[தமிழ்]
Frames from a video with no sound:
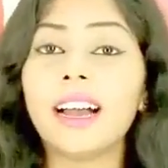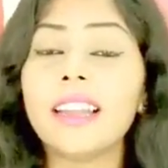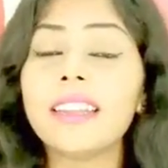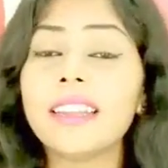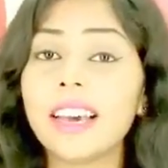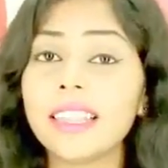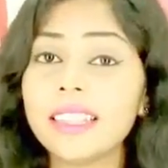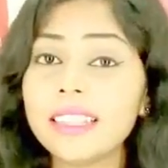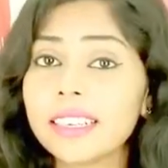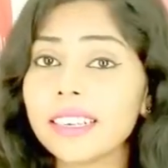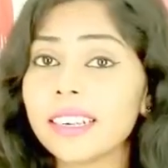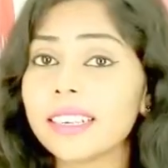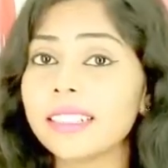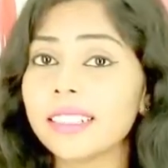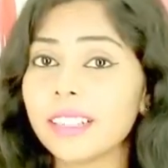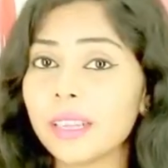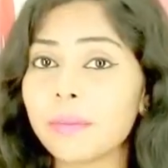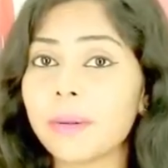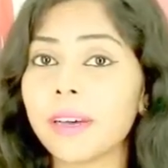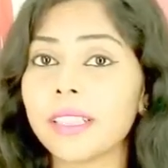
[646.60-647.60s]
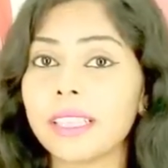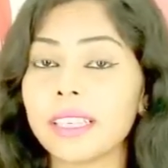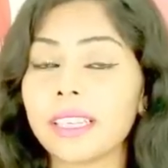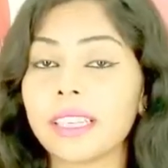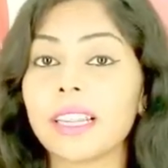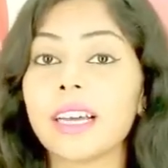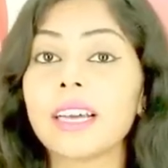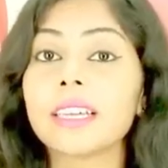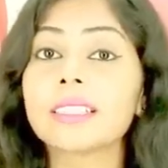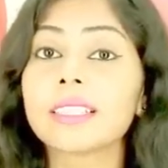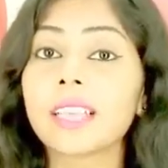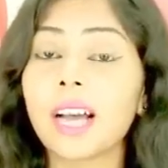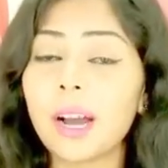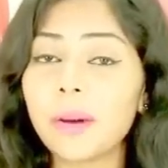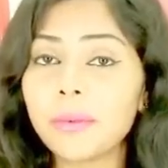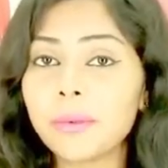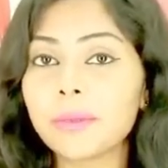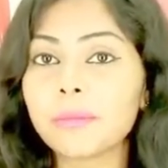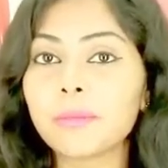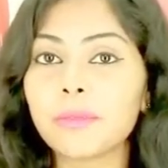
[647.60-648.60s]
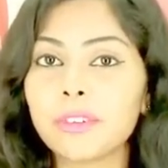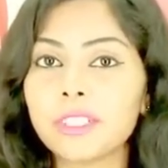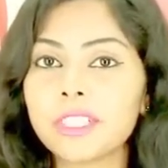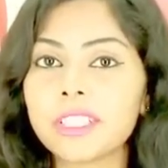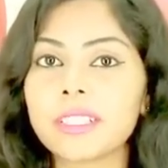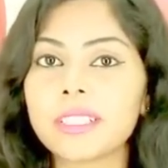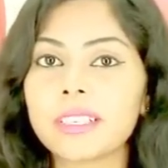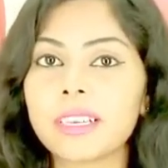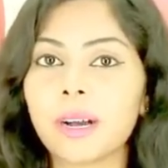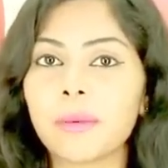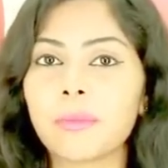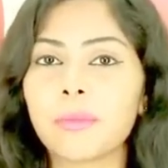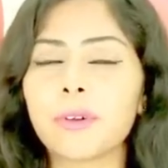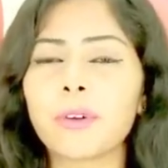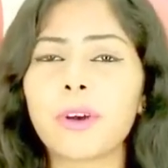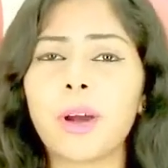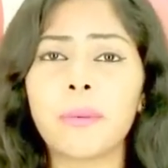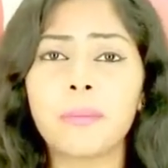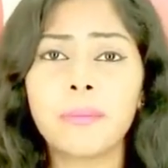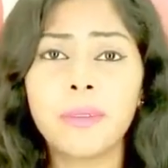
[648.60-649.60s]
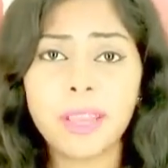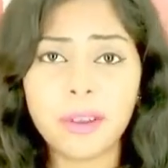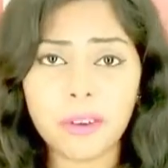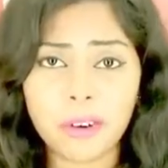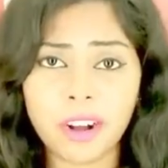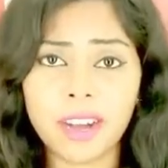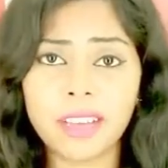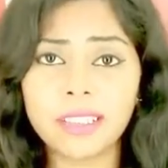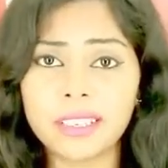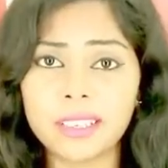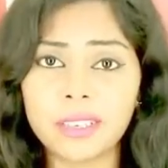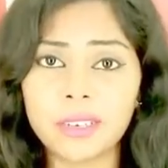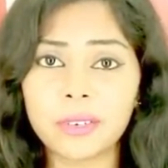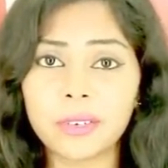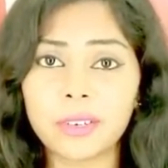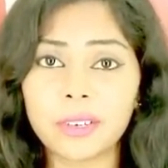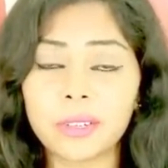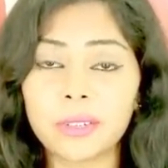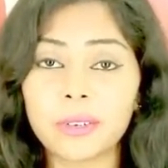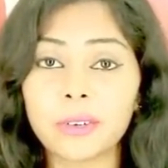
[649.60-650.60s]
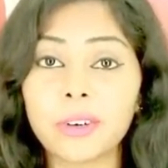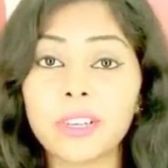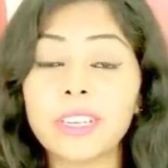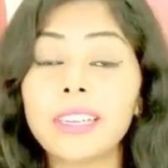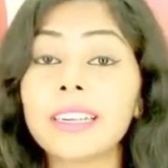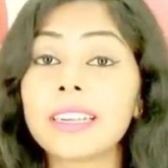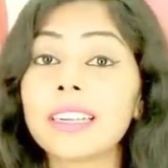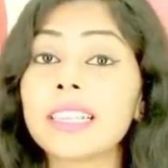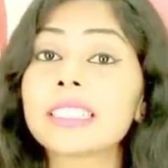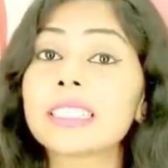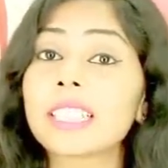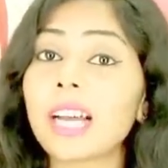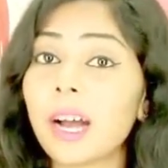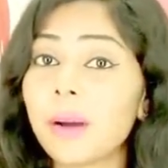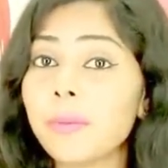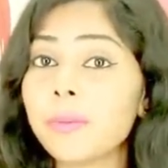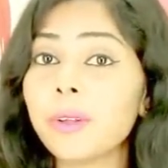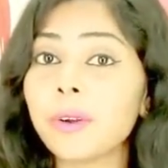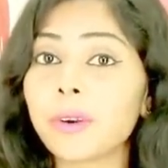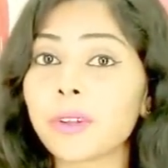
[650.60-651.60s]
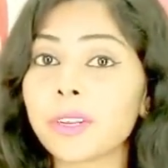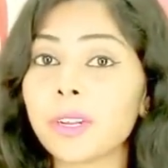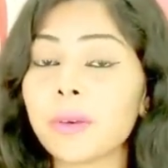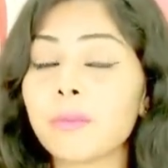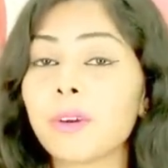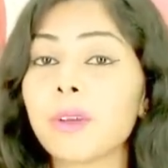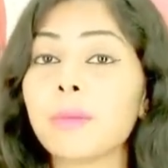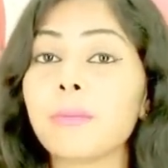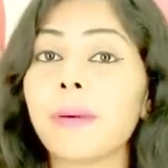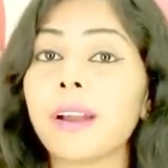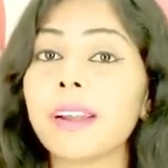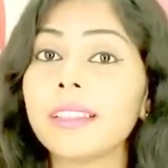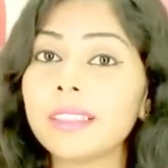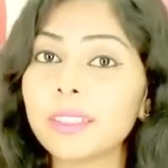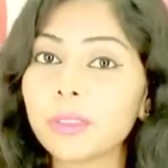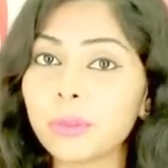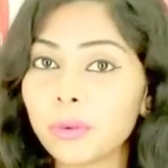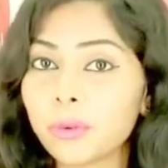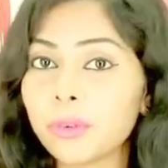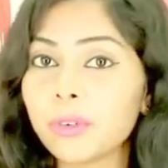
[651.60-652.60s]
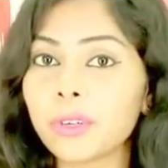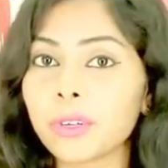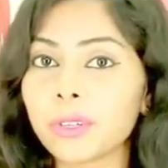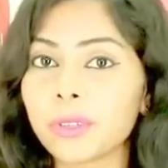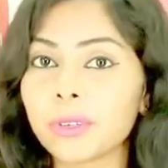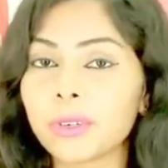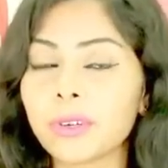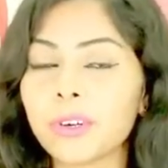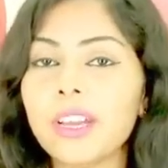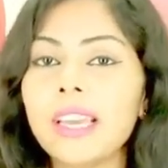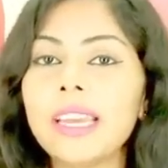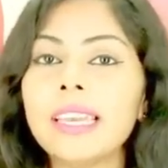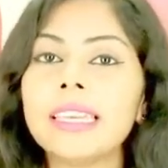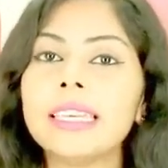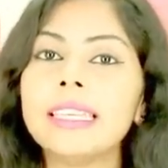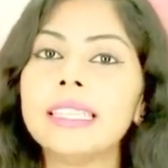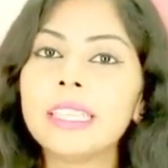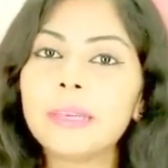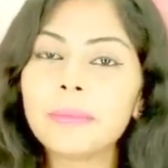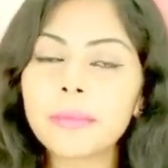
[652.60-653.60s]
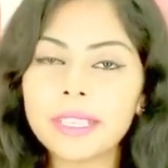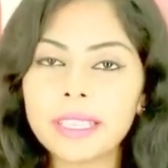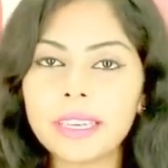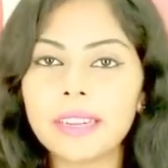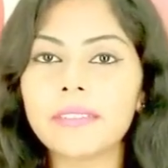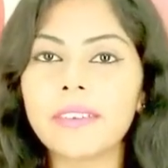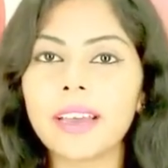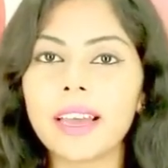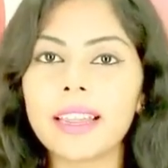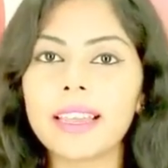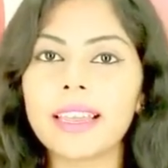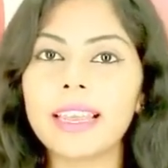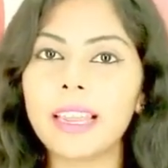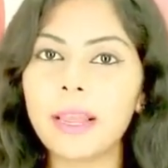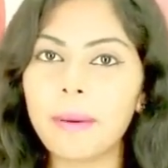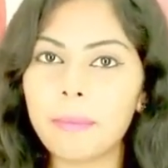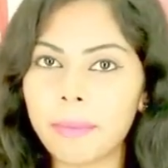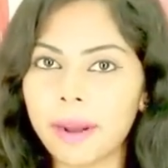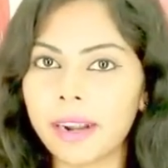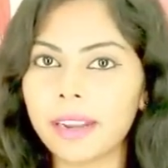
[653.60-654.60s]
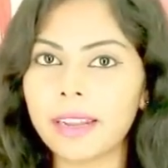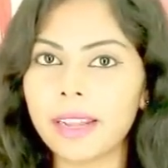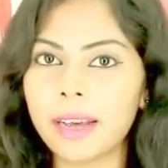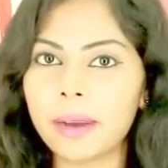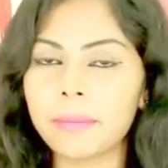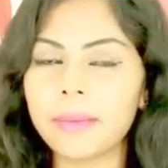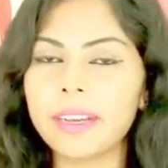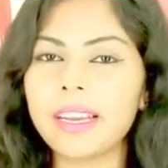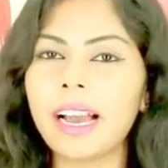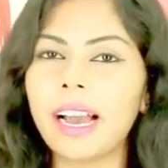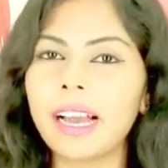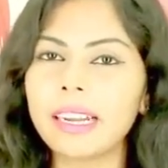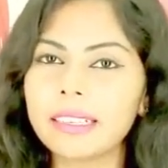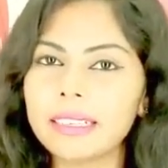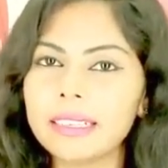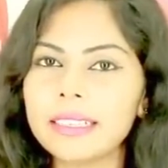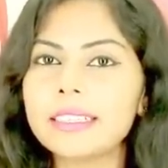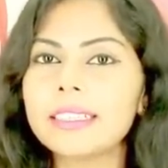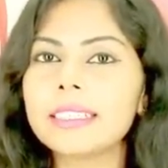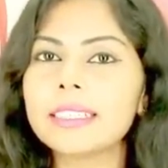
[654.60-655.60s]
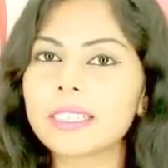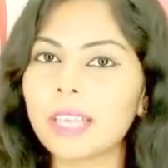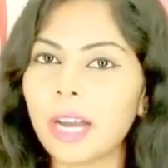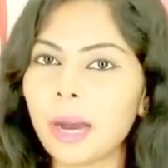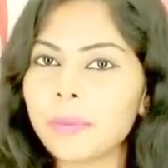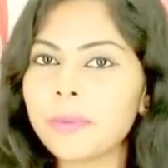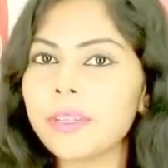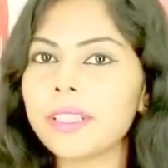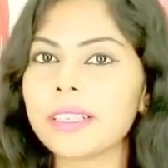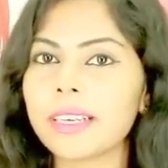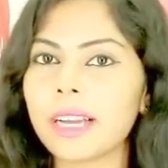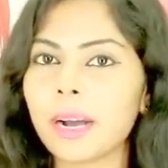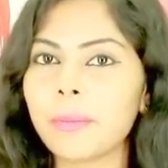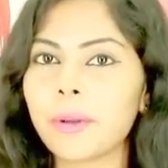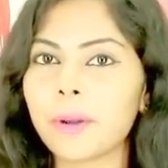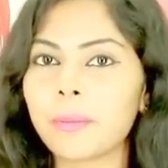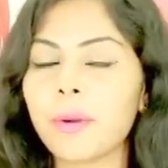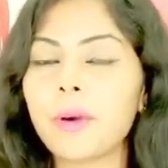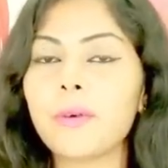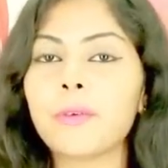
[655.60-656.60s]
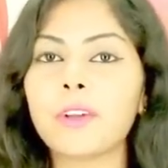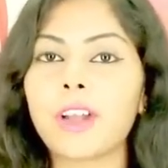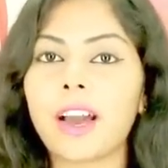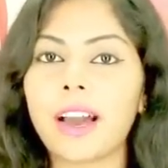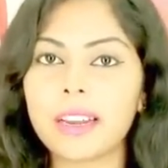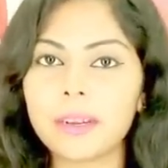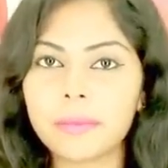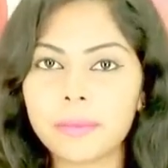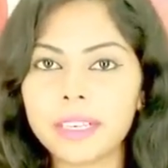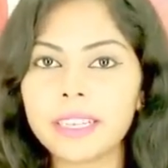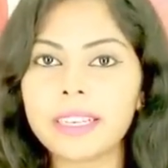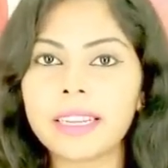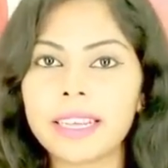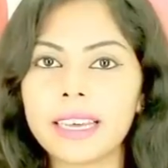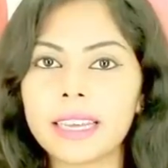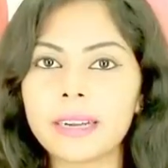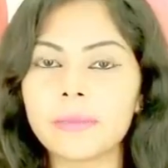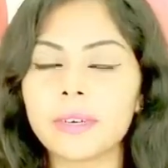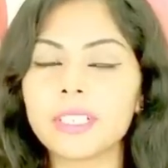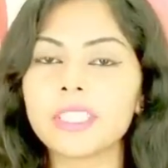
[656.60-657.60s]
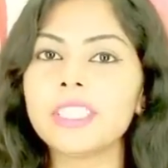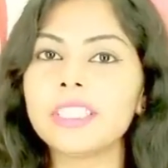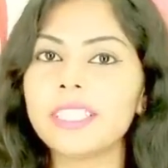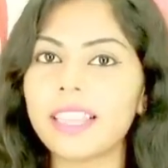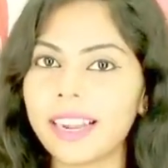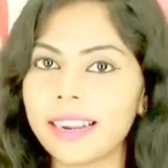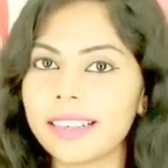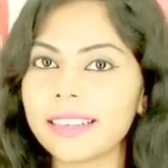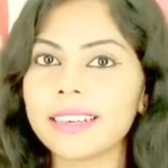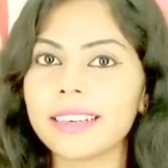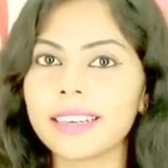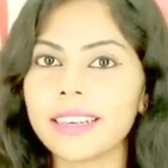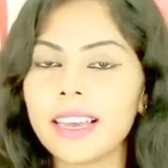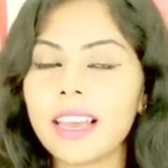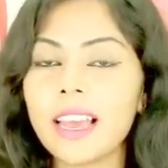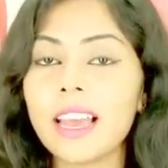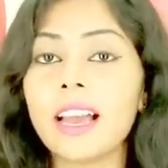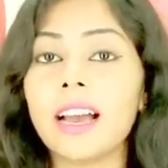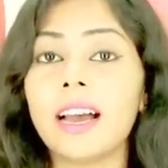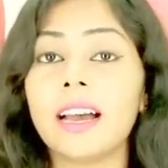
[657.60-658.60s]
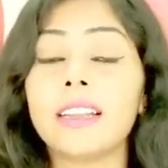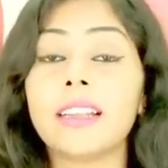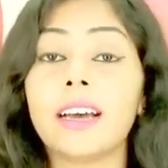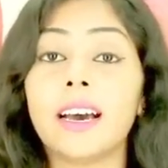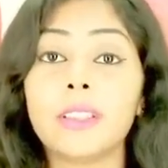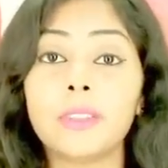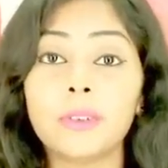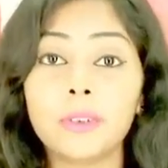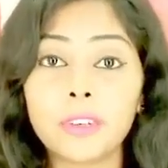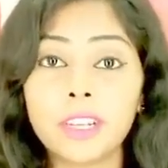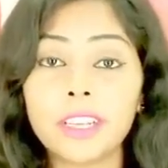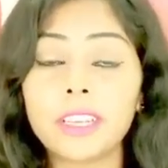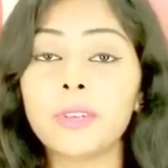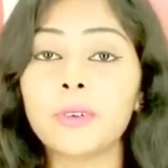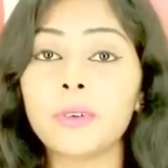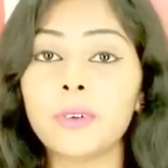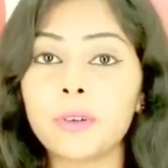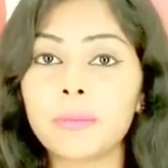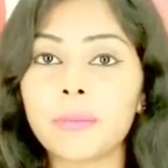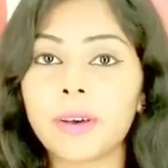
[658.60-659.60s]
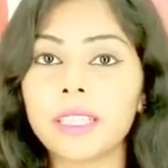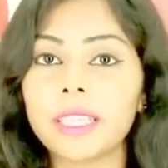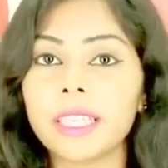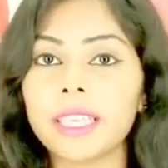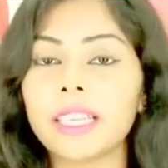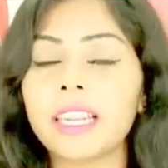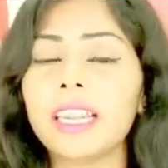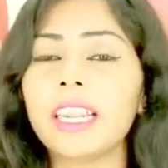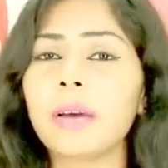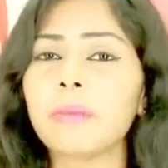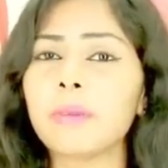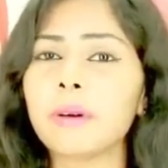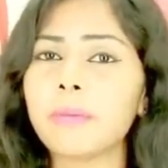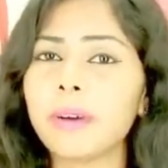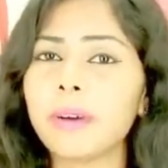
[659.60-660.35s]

அண்ட் அதுக்கு பார்த்தீங்கன்னா சாப்பிட்டு முடிச்சதுக்கப்புறம் அப்படியே உக்காந்துட்டு இருக்கிறதோ இல்லைன்னா சாப்பிட்ட உடனே போய் படுத்து தூங்குறதோ இந்த மாதிரி வேலையெல்லாம் பண்ணாமல் அட்லீஸ்ட் சாப்பிட்டதுக்கப்புறமா ஒரு அரை மணி நேரமாச்சு நடங்க அண்ட் அதோட இன்னொன்று பார்த்தீங்கன்னா நம்ம